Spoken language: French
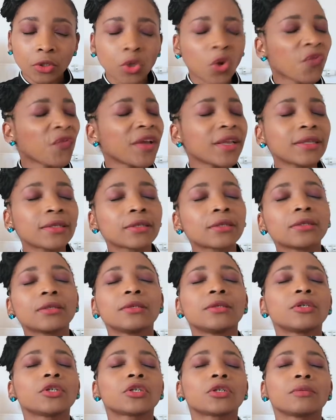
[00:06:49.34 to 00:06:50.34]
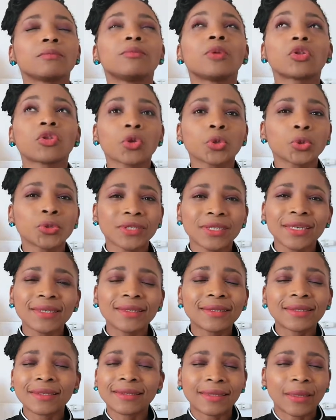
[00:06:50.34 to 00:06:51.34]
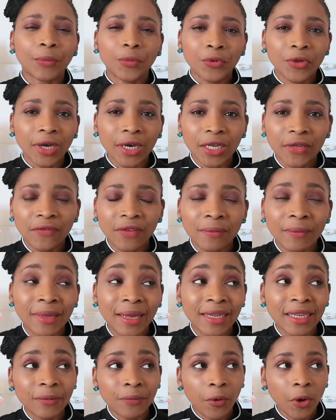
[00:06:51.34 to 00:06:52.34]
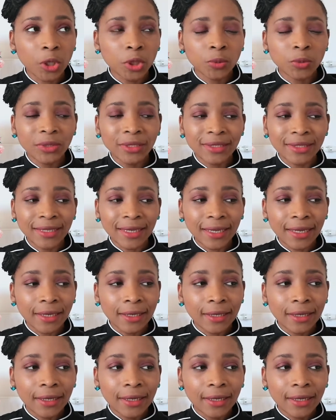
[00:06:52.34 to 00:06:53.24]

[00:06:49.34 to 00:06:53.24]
en fait, maintenant je sais que ça peut arriver, mais à l'époque je me disais